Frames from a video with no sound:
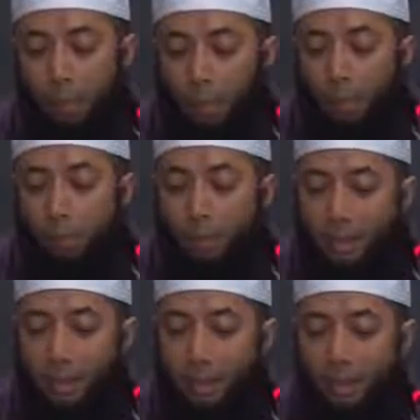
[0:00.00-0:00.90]
kalau
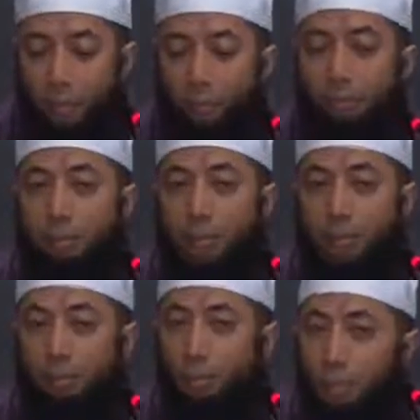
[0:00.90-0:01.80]
masalah hadis itu
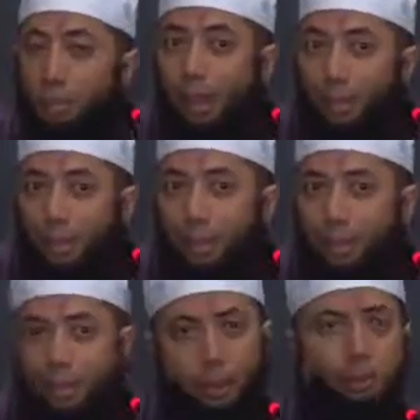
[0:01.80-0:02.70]
lemah kemudian
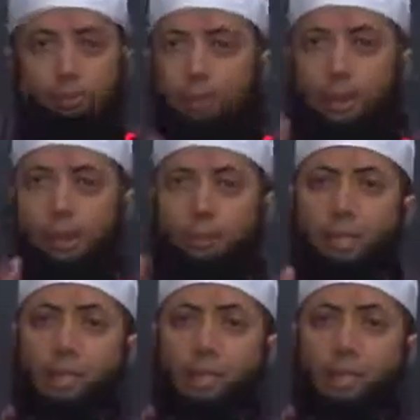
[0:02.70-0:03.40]
diamalkan itu bukan sama